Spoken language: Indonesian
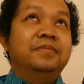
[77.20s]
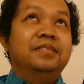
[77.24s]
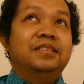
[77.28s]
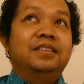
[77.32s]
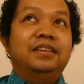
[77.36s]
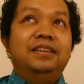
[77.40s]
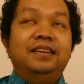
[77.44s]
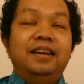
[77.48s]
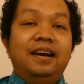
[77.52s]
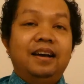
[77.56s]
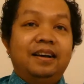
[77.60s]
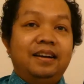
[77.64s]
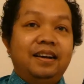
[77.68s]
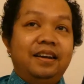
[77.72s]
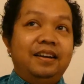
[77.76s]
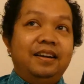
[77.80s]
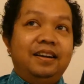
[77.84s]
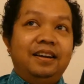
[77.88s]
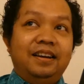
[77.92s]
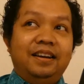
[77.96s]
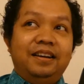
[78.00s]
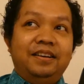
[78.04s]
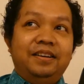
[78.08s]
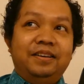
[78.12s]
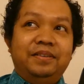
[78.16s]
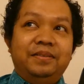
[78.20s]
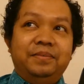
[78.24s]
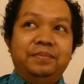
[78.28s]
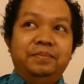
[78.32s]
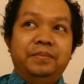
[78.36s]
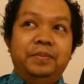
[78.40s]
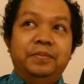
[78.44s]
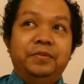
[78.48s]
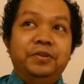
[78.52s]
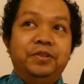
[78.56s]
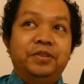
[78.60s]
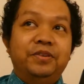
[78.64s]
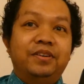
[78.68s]
tidak akan
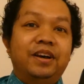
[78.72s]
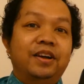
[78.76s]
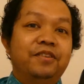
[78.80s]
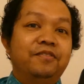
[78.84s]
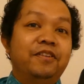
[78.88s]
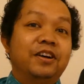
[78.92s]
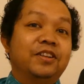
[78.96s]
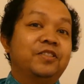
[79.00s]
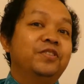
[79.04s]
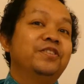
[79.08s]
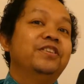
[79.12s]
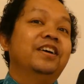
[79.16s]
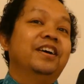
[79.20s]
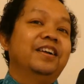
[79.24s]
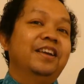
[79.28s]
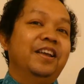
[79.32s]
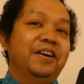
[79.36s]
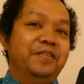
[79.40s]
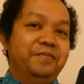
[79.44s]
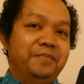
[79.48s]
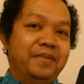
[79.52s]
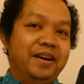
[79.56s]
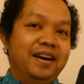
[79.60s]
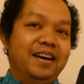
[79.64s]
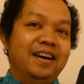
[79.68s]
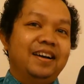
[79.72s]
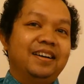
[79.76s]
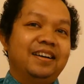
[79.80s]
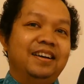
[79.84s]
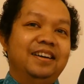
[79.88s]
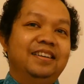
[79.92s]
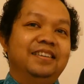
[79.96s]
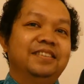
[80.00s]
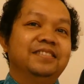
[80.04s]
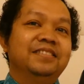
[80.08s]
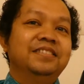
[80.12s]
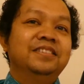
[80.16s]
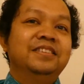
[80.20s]
membutuhkan waktu yang lama
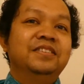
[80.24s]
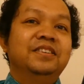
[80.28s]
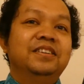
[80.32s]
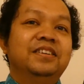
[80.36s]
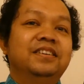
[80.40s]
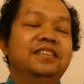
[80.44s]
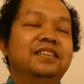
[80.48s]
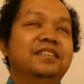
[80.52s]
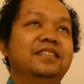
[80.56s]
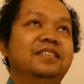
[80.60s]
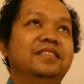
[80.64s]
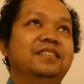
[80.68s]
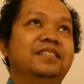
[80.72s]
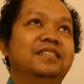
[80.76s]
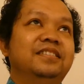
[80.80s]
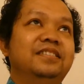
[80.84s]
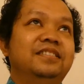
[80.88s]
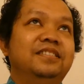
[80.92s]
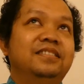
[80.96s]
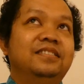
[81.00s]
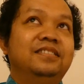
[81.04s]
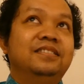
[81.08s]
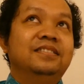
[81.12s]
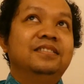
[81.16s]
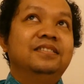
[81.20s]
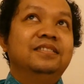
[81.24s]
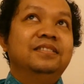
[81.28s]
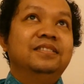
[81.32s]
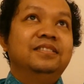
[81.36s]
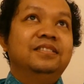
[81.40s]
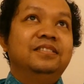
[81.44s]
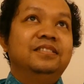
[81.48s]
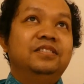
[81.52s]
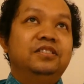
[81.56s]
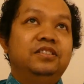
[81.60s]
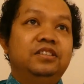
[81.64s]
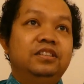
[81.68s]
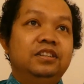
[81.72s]
akan uh,
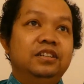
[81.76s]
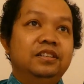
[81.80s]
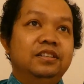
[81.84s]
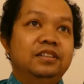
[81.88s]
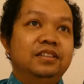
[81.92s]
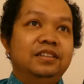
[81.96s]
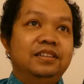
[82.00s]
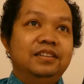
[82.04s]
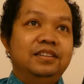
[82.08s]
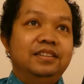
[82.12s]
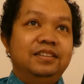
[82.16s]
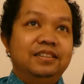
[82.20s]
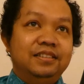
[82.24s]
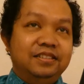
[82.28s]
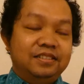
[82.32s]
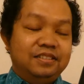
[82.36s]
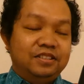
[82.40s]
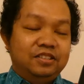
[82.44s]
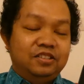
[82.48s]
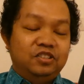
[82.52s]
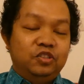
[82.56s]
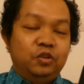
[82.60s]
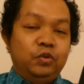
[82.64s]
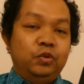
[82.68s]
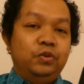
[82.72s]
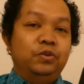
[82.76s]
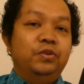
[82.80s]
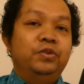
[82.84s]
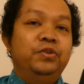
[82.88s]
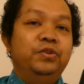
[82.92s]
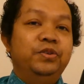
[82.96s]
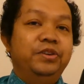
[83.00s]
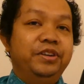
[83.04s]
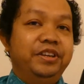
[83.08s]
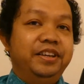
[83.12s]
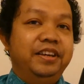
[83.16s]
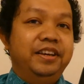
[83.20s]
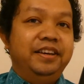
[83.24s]
di seluruh
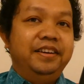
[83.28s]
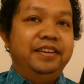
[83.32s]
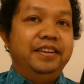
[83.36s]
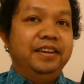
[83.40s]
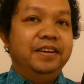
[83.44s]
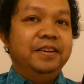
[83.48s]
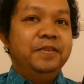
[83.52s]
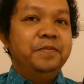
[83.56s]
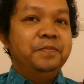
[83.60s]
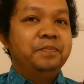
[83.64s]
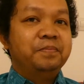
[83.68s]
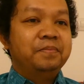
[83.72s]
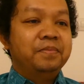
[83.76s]
dunia ya.